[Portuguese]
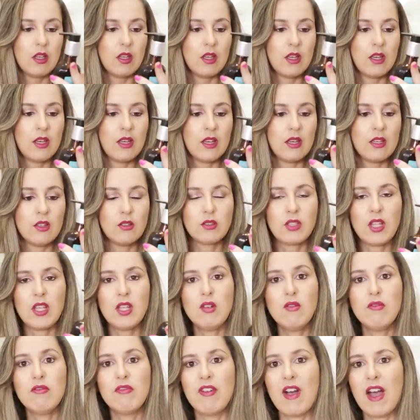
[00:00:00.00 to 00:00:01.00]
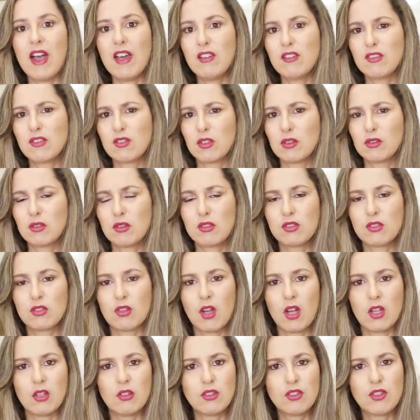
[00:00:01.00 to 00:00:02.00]
É, eu tenho vários outros
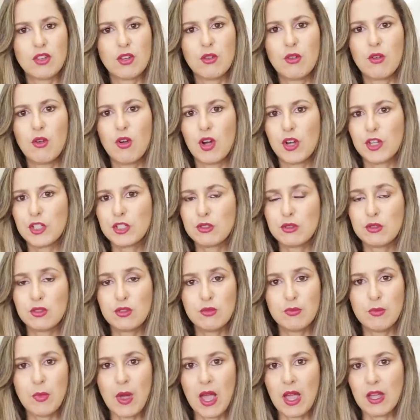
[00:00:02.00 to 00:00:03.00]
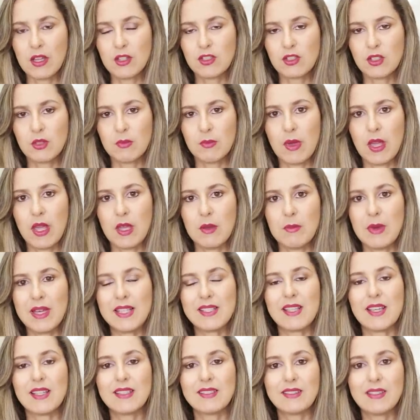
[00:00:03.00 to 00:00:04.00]
óleos que eu gosto demais também,
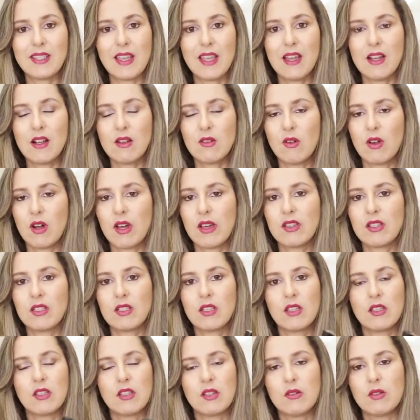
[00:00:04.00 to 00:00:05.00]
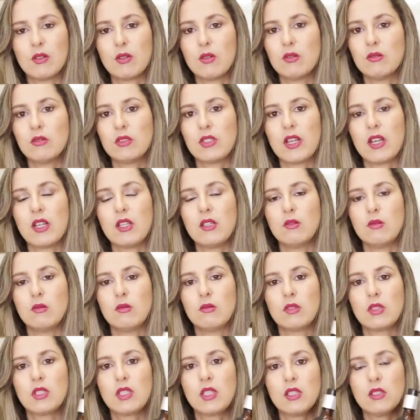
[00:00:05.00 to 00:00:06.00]
mas até agora ainda não encontrei
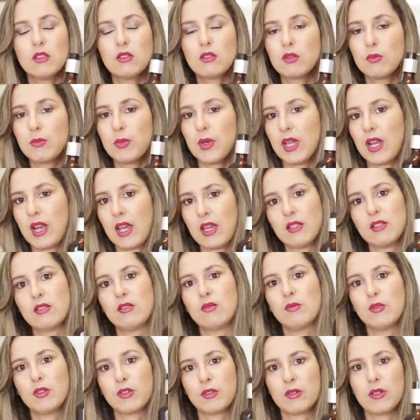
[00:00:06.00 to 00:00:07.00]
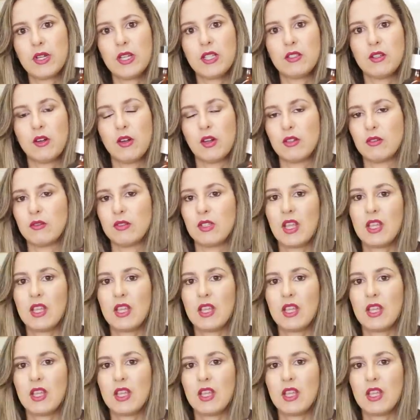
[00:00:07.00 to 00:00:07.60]
um que superasse o Morocanoil.